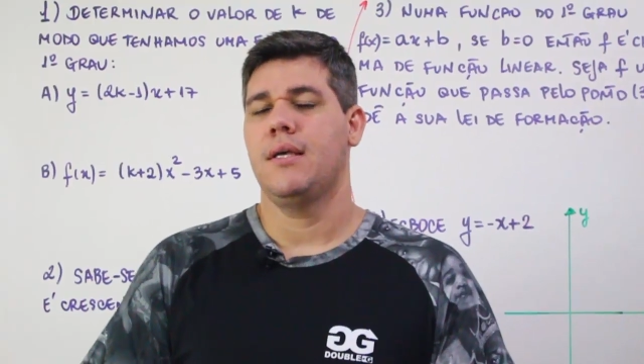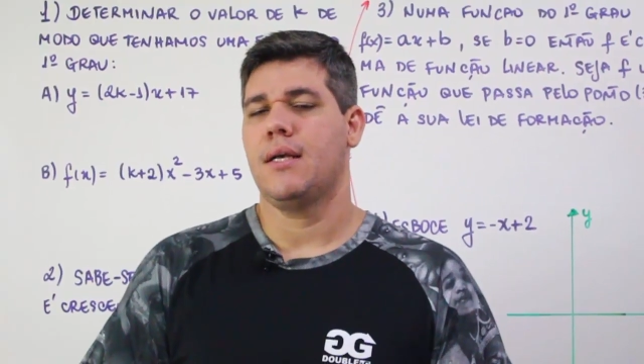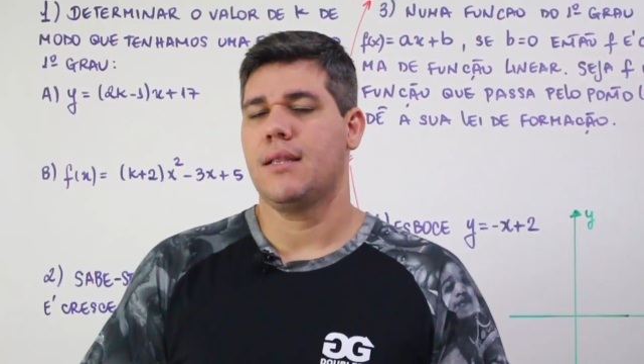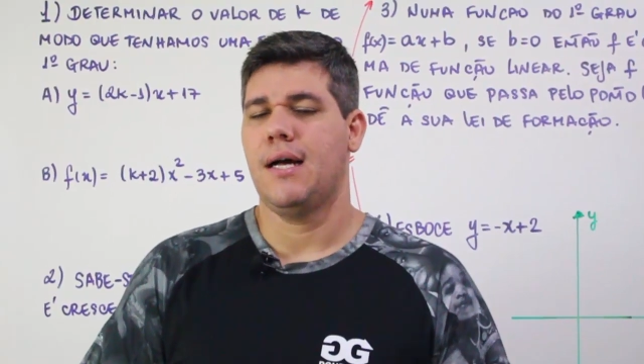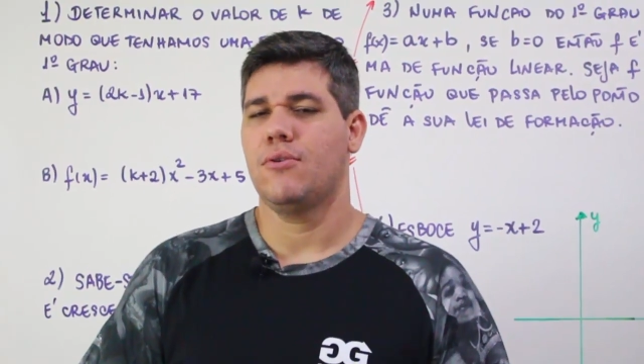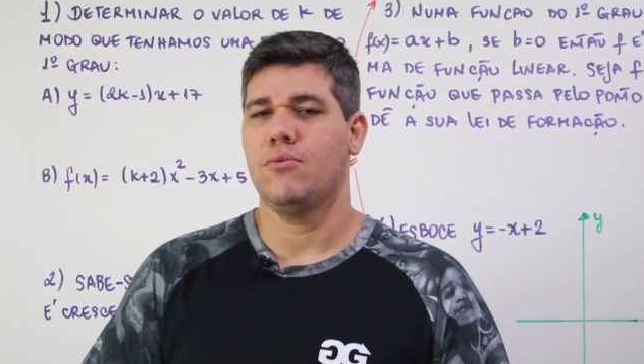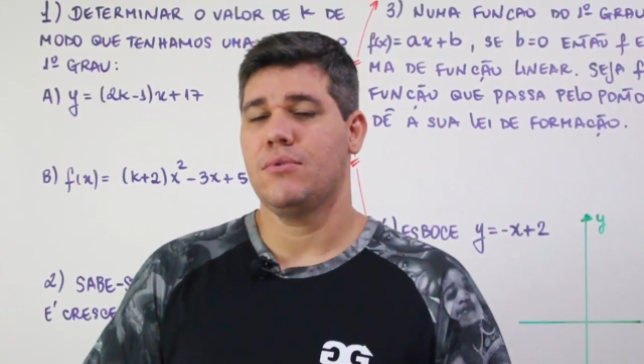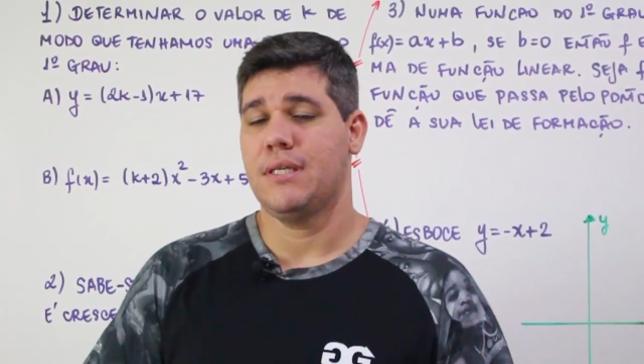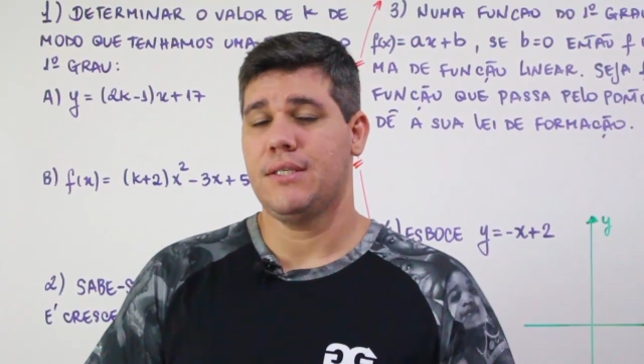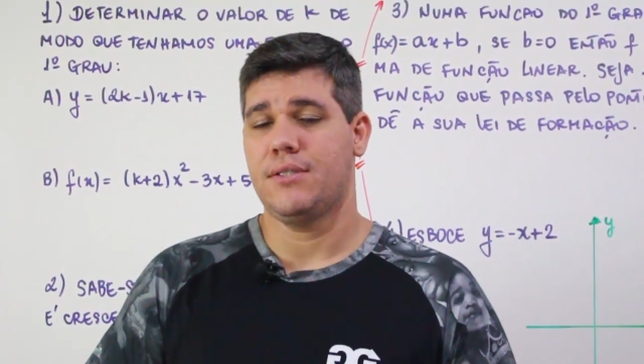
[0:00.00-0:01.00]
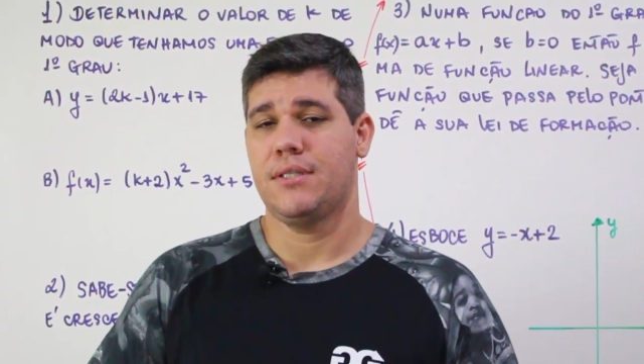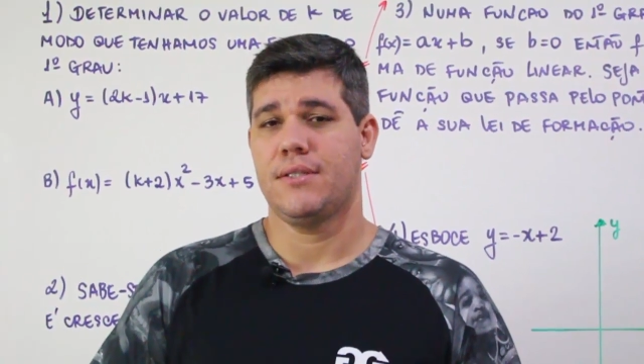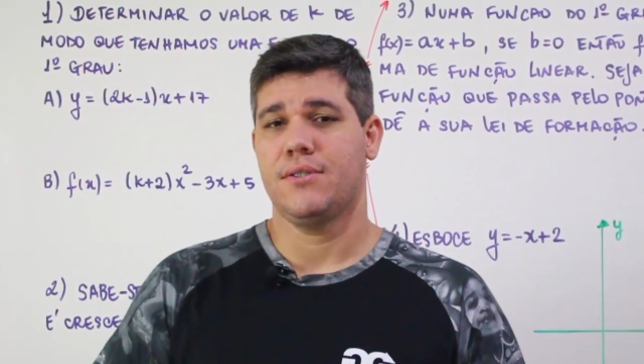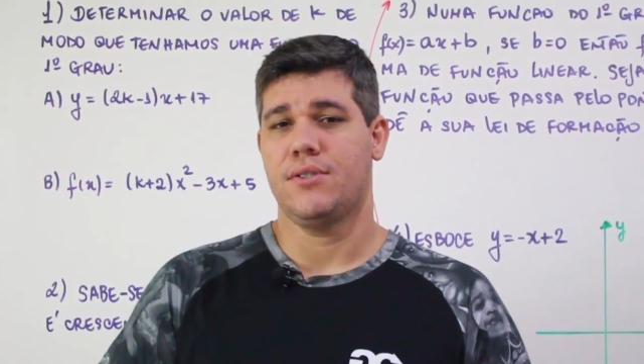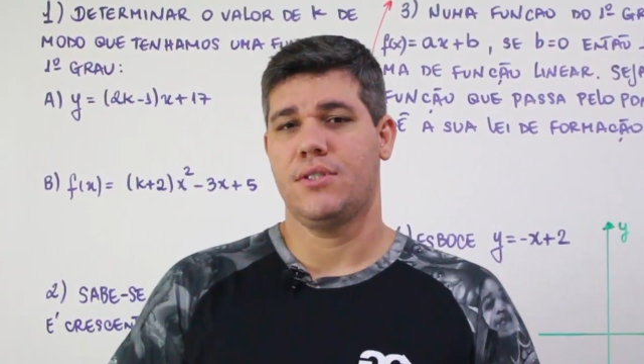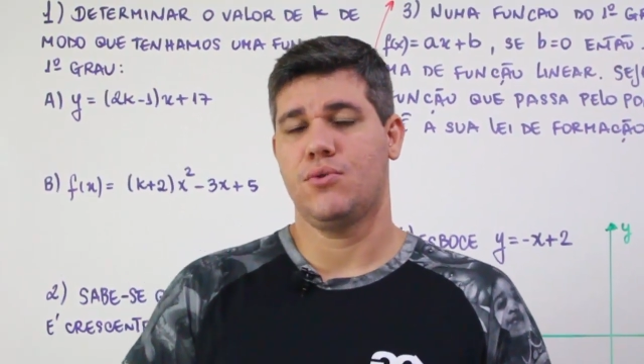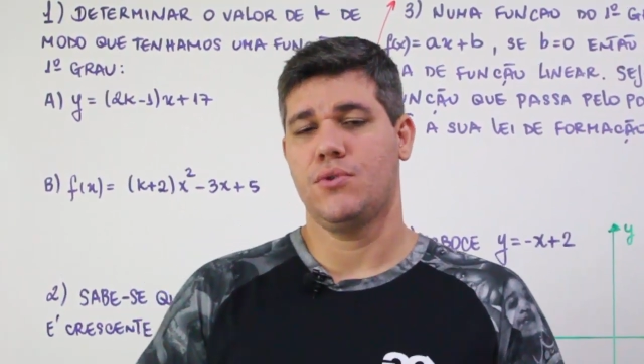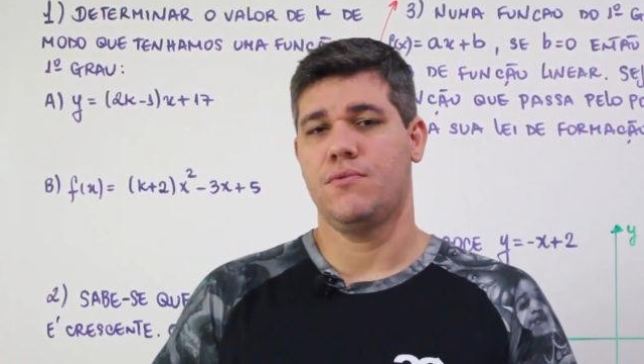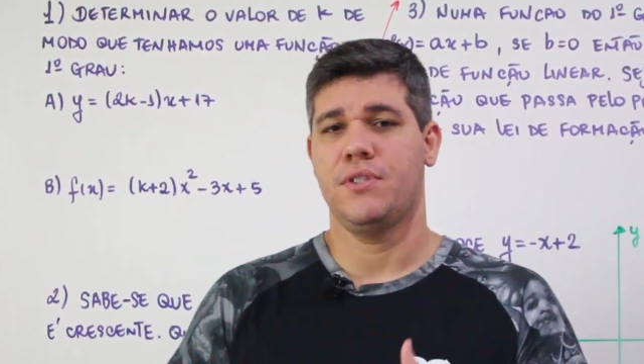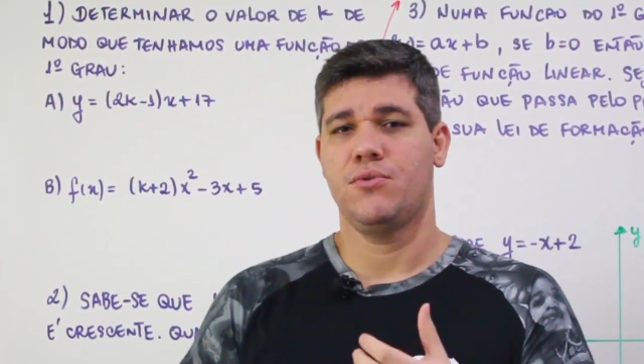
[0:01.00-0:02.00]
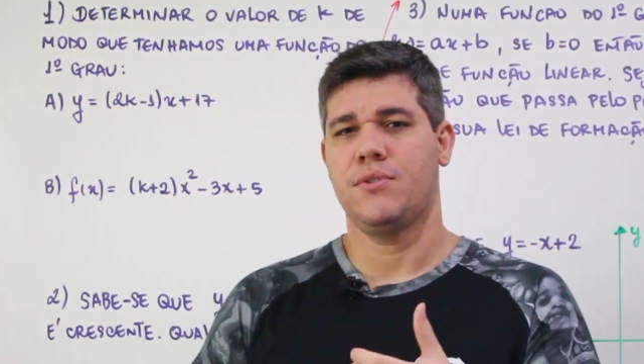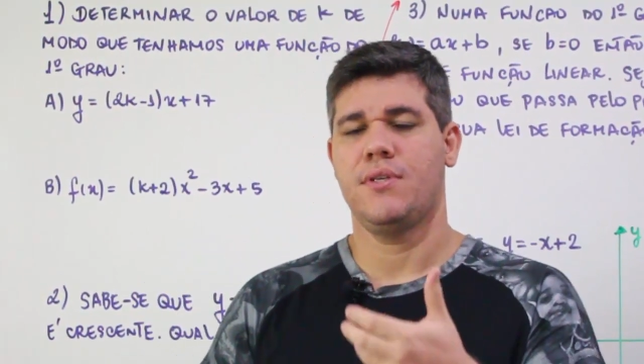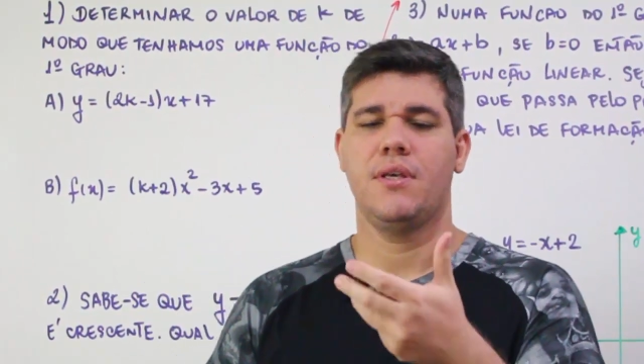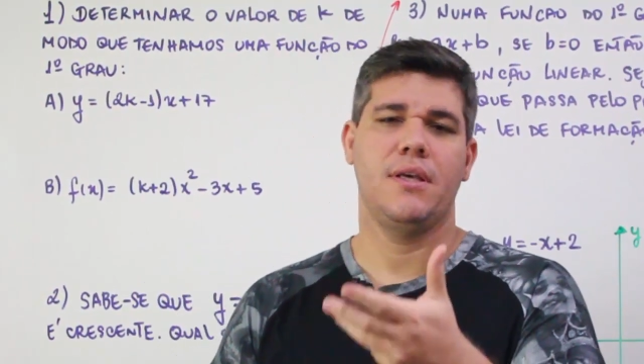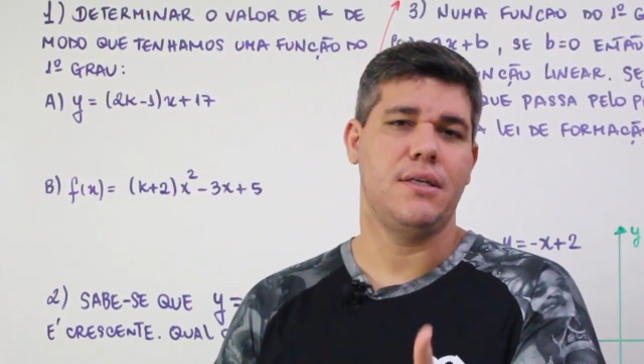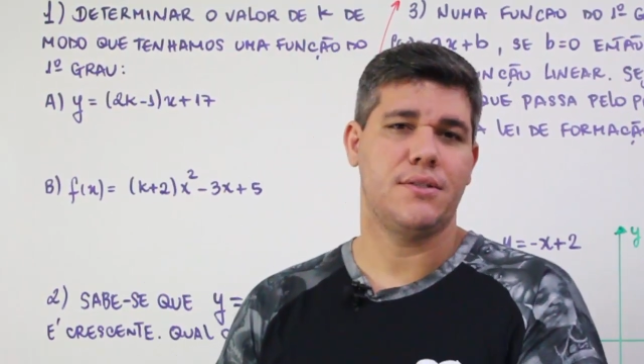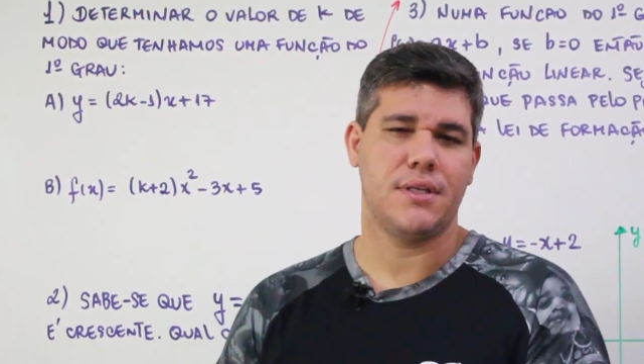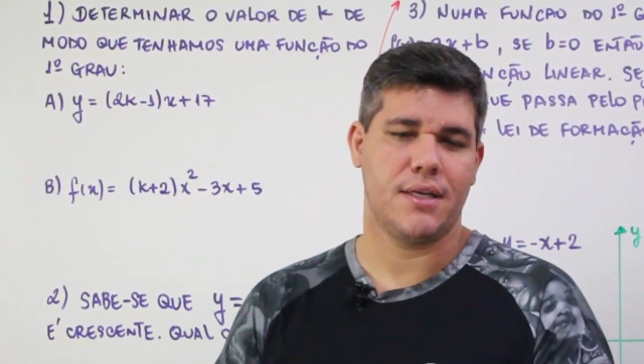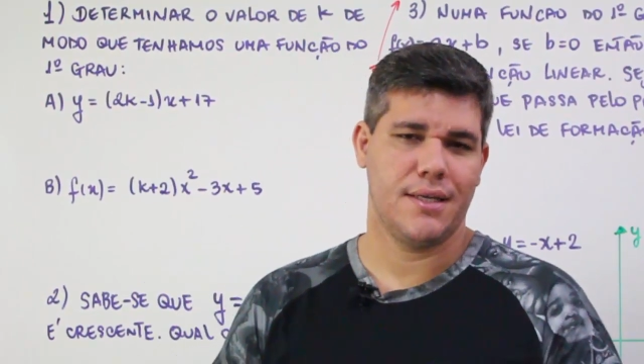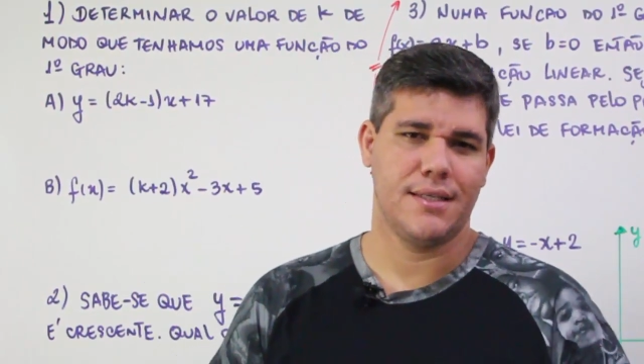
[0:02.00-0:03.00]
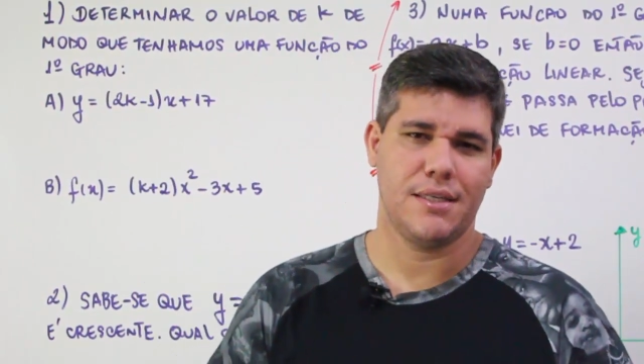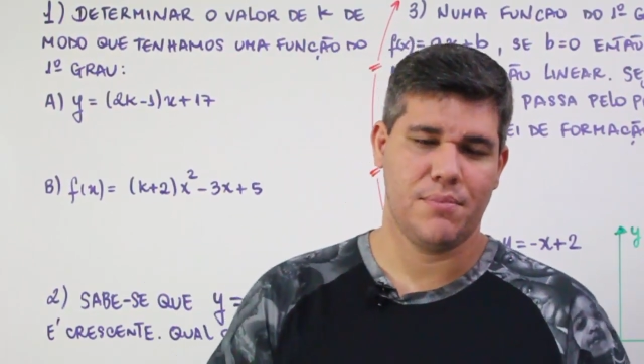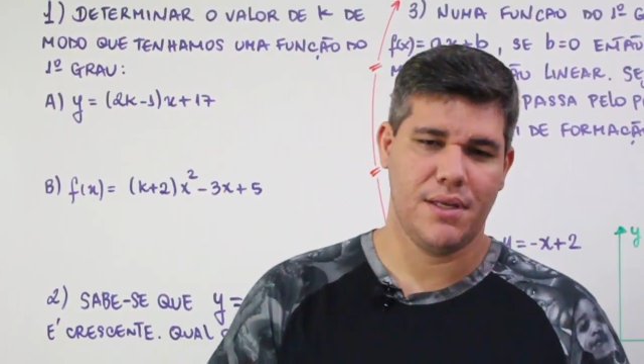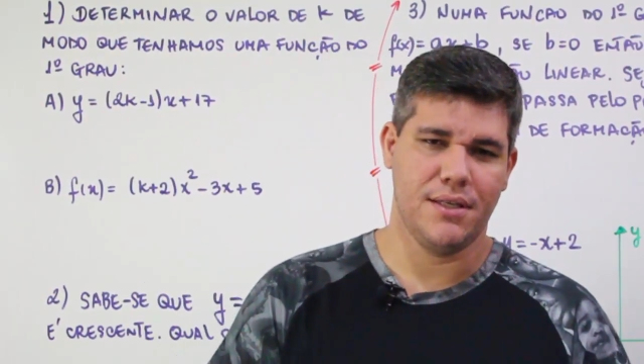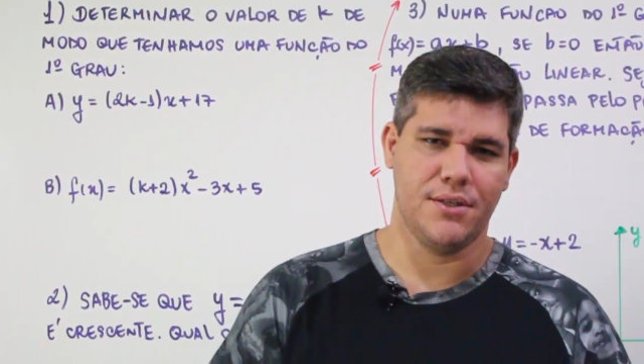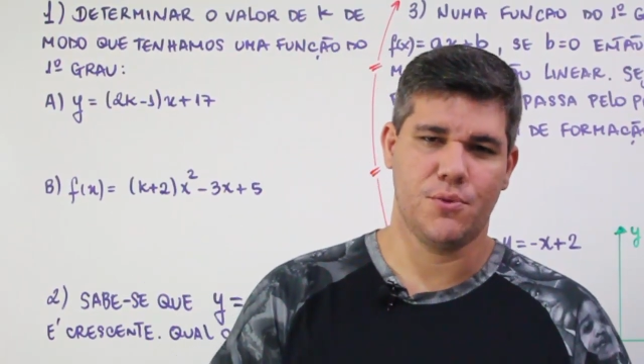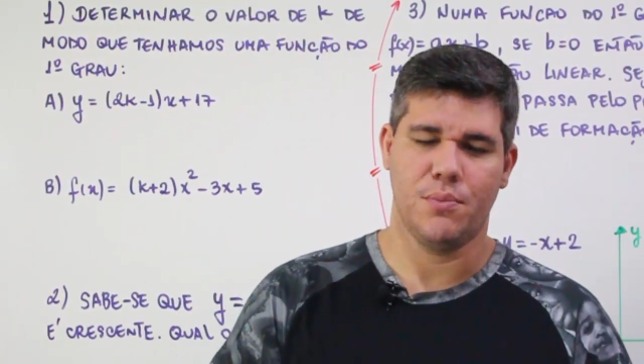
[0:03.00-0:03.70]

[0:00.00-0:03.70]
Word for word: e claro, não deixe de assistir os vídeos seguintes aqui nessa playlist,